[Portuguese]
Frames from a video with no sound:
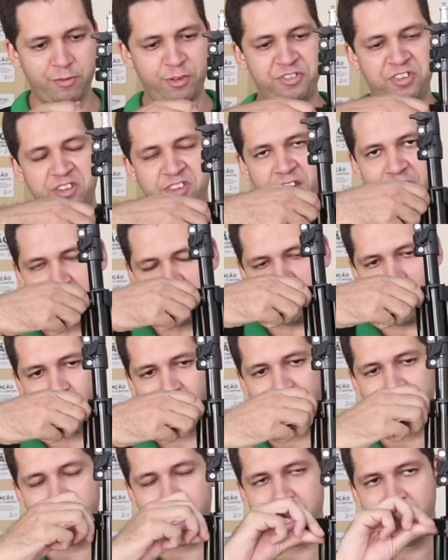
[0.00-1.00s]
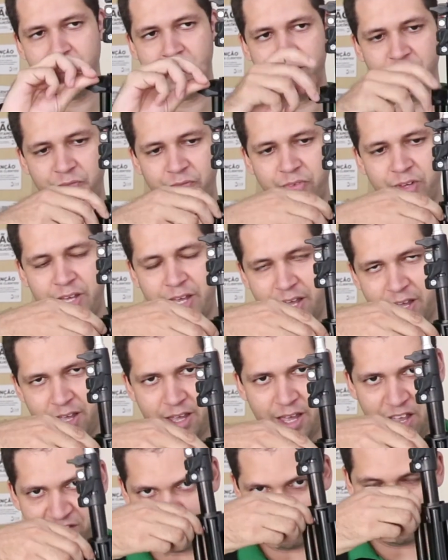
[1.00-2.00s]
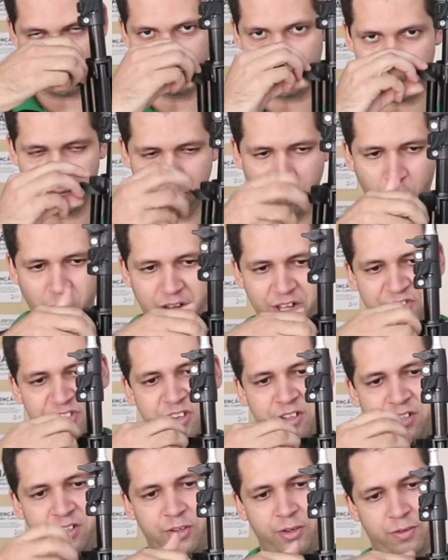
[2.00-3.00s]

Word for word: você tem que folgar essa primeira porcazinha aqui,